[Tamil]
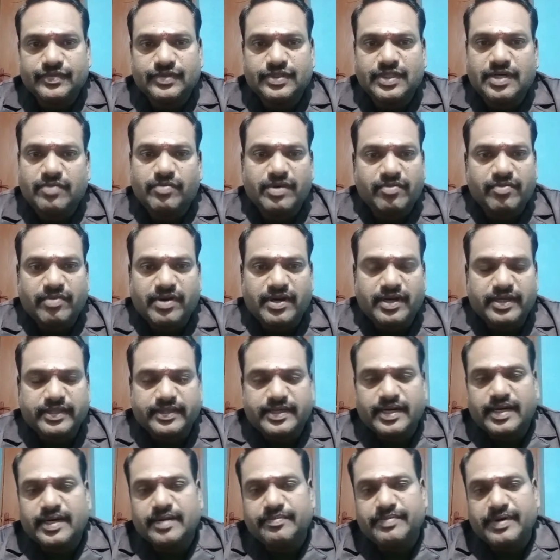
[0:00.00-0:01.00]
திருமணமாகாத
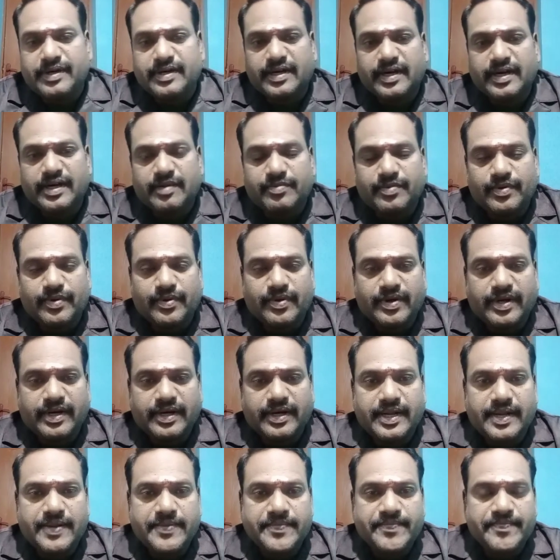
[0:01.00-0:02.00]
கன்னிப்பெண்கள் என்ன
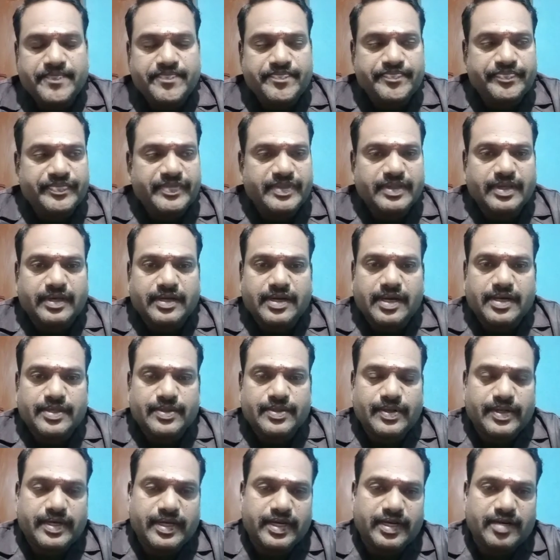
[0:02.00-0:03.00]
பண்ணுவாங்கன்னா இந்த
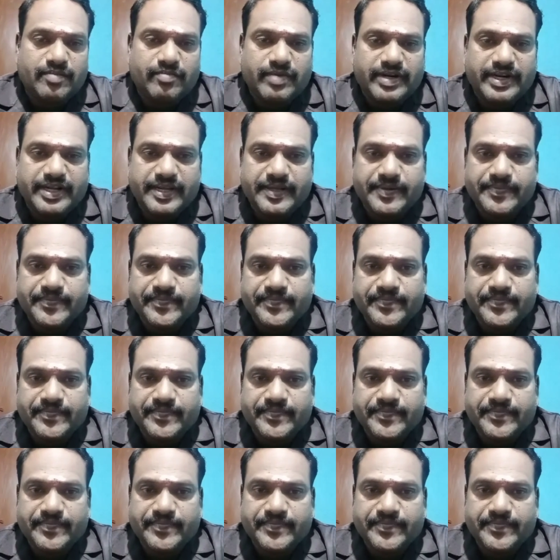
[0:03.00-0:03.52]
காதல் கருகுமணி